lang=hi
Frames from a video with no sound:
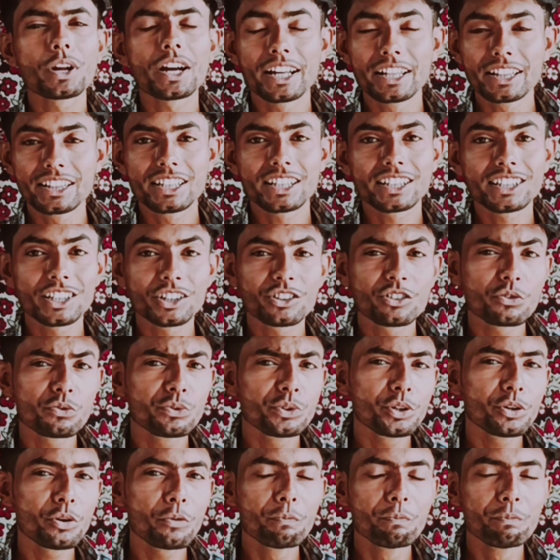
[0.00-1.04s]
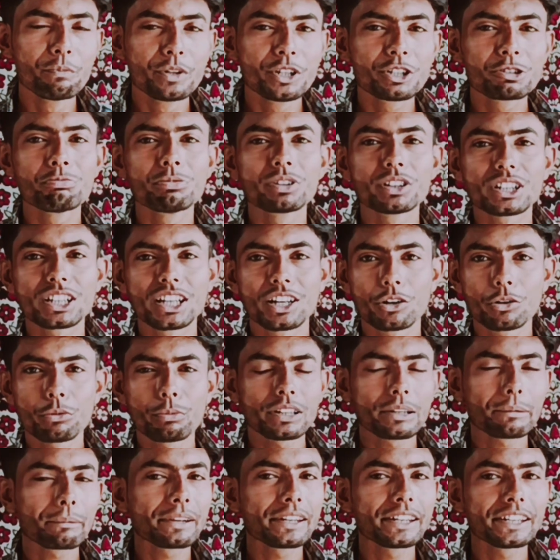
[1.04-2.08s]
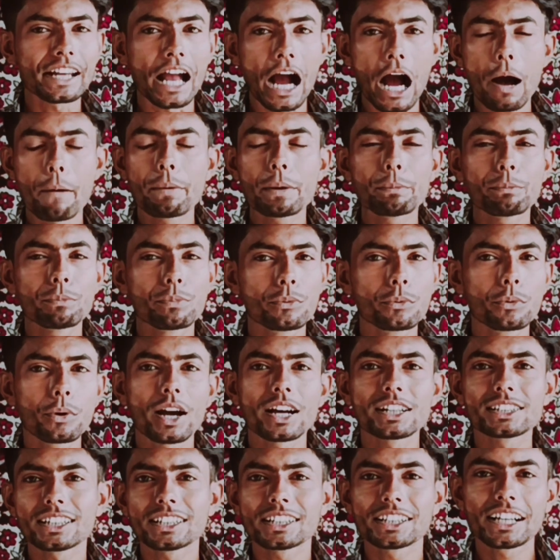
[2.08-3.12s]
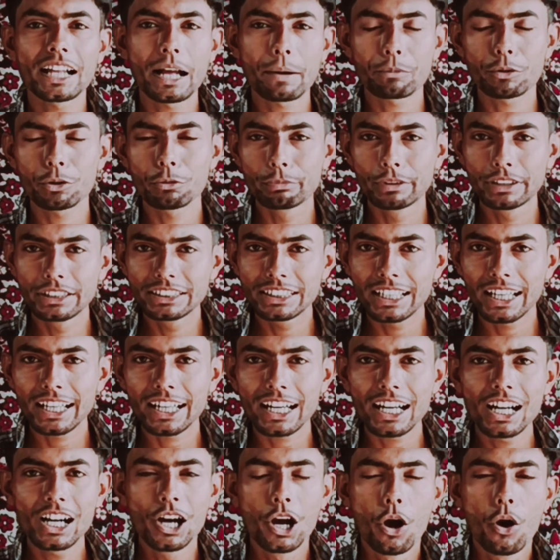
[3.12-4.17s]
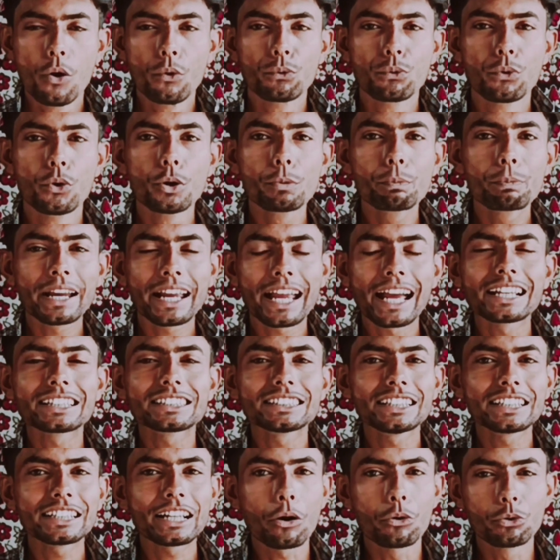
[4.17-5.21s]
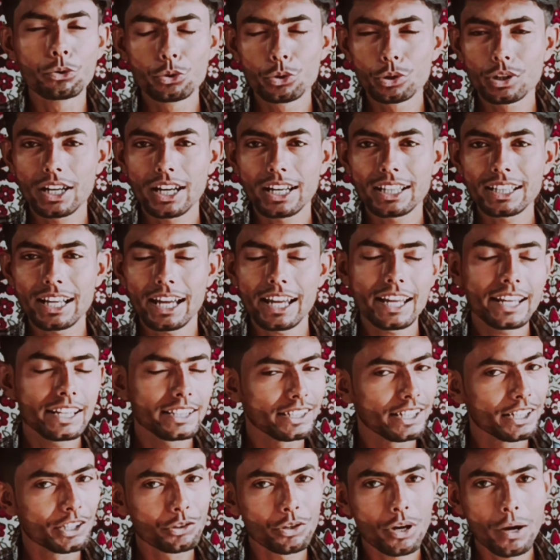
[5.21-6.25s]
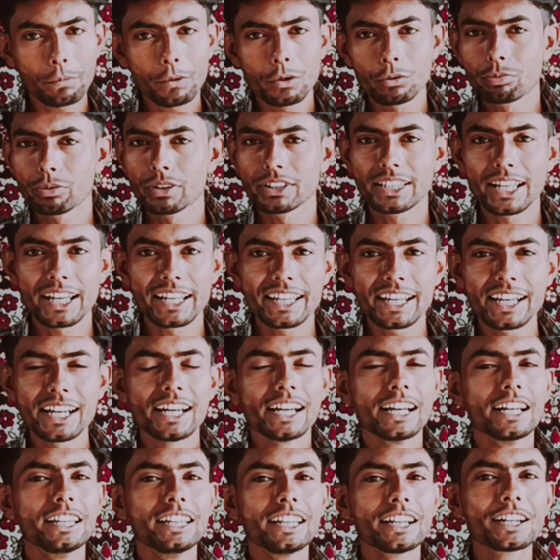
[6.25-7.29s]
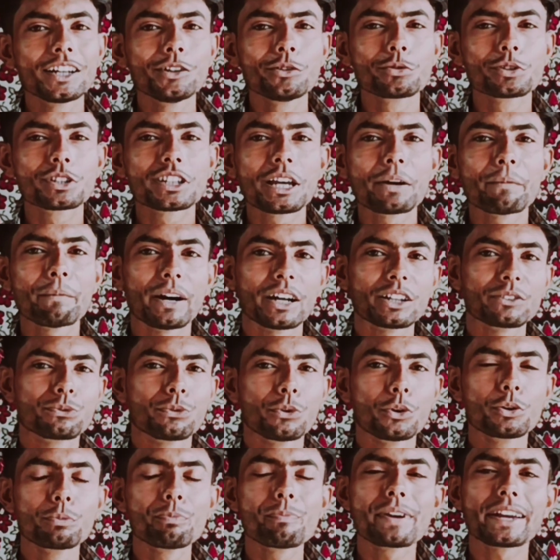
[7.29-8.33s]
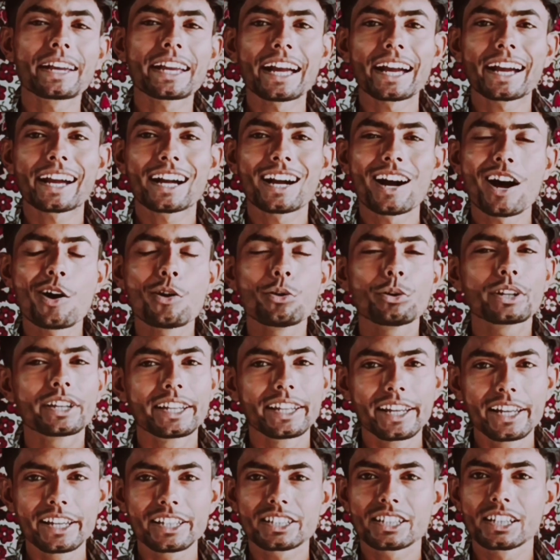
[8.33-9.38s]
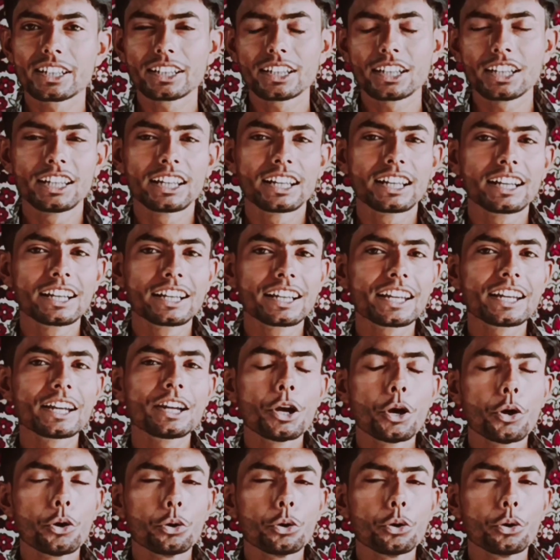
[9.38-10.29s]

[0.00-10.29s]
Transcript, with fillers: पूरा अंत तक देखो वीडियो मिस मत करो मतलब कि यहाँ पे पूरा जानकारी आपको मिल जाएगा फ़ोन पे कैसे डाउनलोड करना है ये तो आपको पता ही है लेकिन उसके बाद फ़ोन पे के अकाउंट क्रिएशन के लेकर के